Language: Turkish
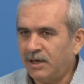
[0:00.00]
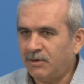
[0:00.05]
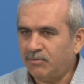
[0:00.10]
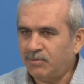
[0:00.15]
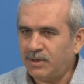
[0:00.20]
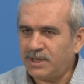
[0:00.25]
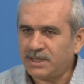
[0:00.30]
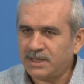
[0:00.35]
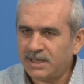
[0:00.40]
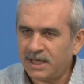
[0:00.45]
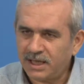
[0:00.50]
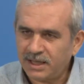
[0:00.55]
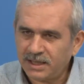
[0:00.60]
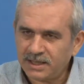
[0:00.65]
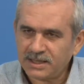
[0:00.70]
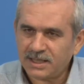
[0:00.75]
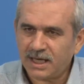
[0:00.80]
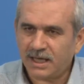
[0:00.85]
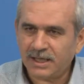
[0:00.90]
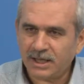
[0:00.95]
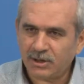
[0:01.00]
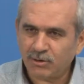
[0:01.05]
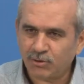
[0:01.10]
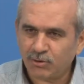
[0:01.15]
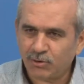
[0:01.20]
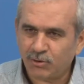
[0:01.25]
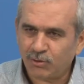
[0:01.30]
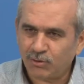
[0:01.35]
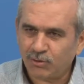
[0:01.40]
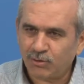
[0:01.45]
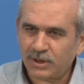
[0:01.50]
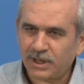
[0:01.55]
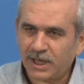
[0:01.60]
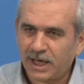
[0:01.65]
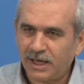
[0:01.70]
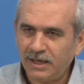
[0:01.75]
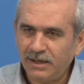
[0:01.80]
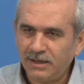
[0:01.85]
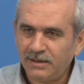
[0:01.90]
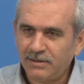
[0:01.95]
Biz de Risale-i Nur'u
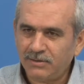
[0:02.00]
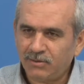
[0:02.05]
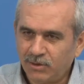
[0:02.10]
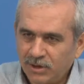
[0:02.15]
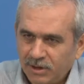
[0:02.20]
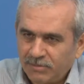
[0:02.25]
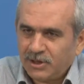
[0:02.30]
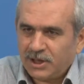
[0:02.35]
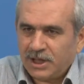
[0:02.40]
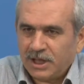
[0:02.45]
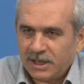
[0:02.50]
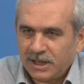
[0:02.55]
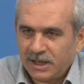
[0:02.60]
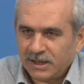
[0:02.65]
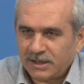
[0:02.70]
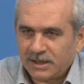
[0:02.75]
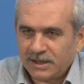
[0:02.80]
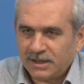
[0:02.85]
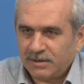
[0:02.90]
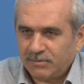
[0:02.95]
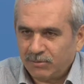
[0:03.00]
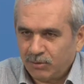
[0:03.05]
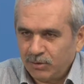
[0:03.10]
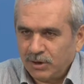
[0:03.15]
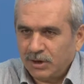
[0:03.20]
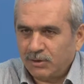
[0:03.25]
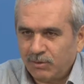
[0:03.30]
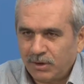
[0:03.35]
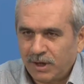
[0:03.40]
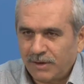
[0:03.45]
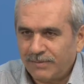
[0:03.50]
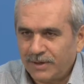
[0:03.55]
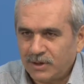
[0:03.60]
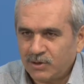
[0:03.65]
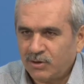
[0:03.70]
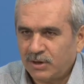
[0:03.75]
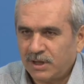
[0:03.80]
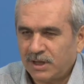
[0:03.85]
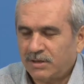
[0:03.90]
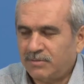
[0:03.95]
okurken, o da bir şeriat kitabı, o da Kur'an ve
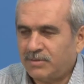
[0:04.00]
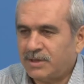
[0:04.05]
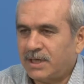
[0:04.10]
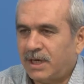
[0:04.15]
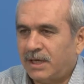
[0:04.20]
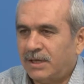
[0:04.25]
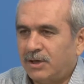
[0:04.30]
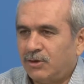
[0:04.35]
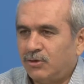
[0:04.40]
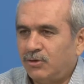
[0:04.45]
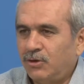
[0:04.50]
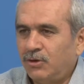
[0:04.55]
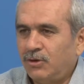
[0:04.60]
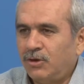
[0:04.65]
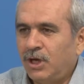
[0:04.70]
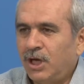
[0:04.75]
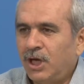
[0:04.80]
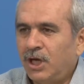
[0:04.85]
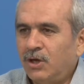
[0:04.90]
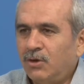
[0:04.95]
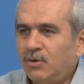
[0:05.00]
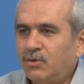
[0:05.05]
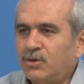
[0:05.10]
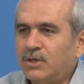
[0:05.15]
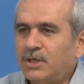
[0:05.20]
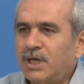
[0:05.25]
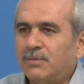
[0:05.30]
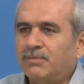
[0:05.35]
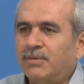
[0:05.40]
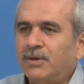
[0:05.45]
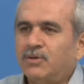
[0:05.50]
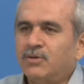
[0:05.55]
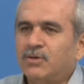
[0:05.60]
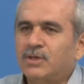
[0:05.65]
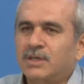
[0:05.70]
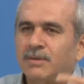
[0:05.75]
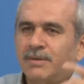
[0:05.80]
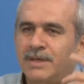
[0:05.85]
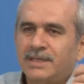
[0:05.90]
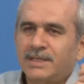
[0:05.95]
sünneti bize anlatıyor. Üstad
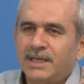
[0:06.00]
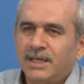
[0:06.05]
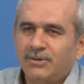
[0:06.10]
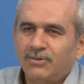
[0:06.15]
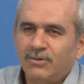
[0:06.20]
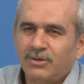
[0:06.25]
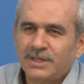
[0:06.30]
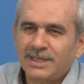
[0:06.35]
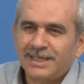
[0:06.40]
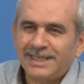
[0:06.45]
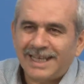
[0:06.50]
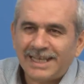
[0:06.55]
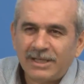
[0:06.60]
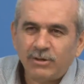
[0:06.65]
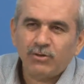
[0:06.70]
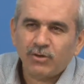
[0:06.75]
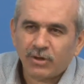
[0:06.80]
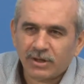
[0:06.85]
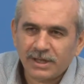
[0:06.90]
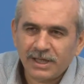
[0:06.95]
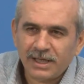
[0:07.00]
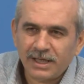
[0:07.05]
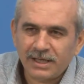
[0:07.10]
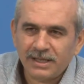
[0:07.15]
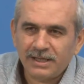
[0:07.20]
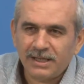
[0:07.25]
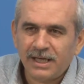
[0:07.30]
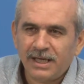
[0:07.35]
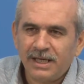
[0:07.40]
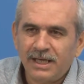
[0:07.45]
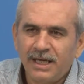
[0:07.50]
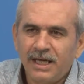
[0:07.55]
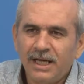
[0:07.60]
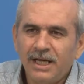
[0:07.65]
Bediüzzaman Said Nursi ne diyor diye değil,